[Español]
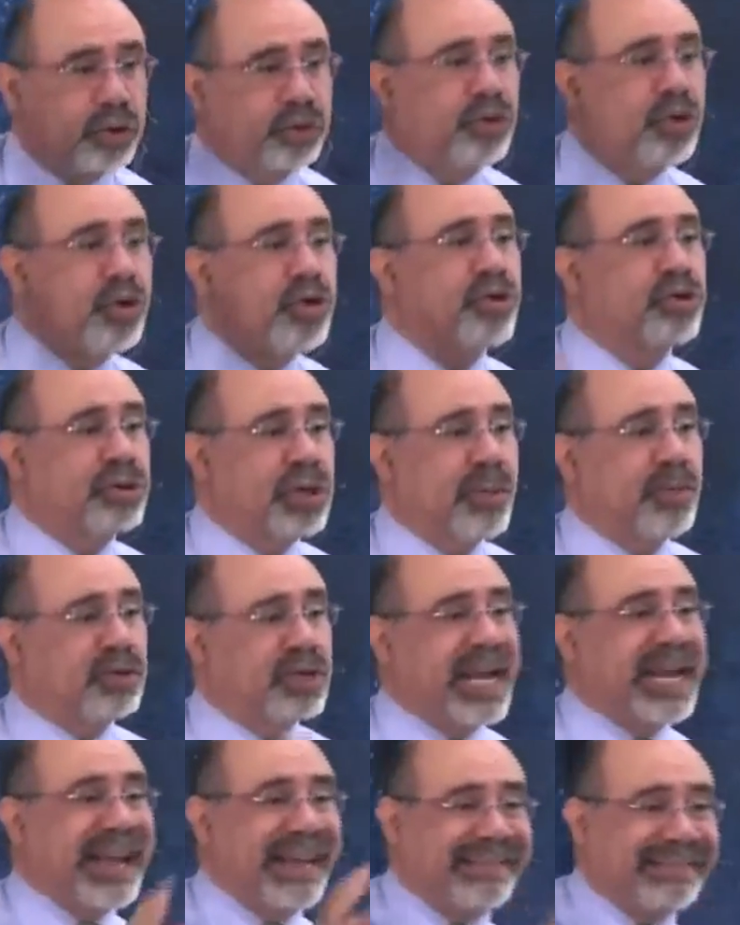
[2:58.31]
Nosotros
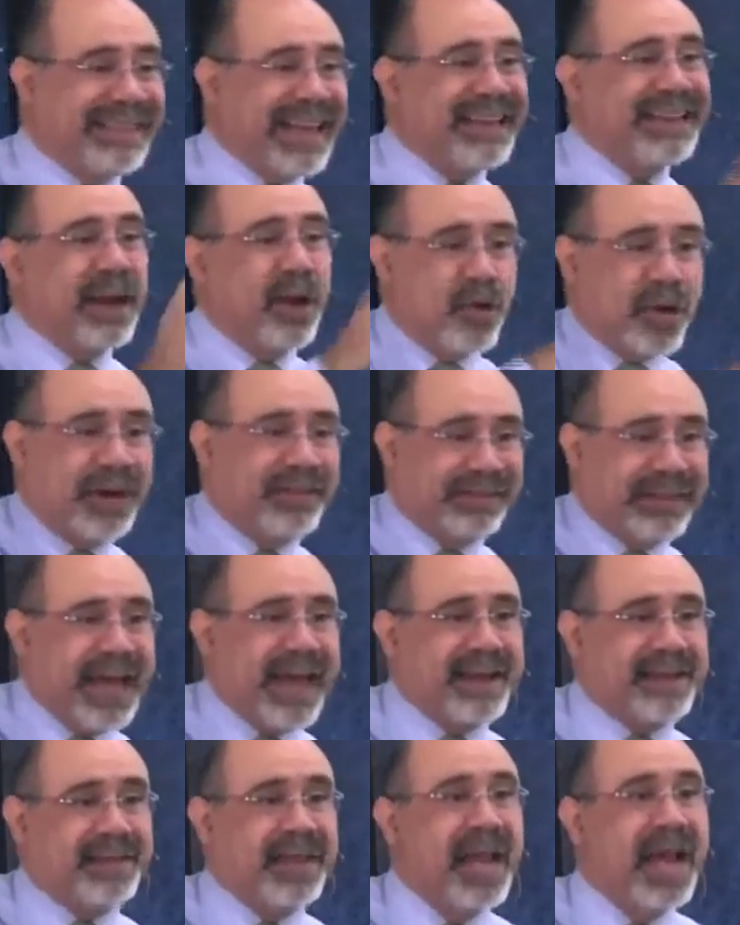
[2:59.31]
conocemos el cantar de los
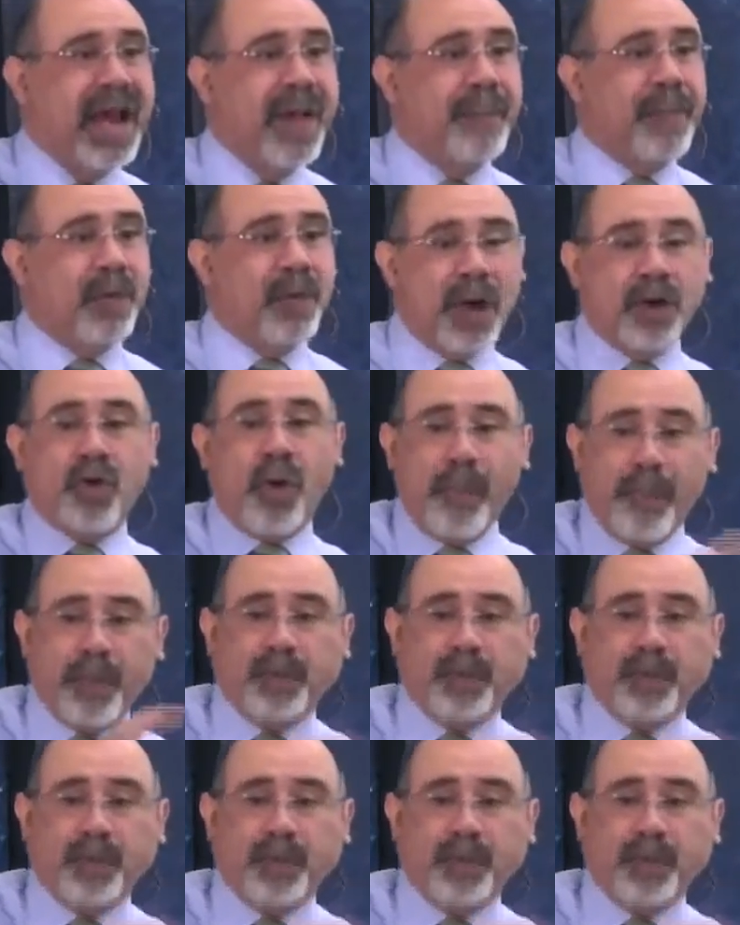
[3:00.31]
cantares, pero él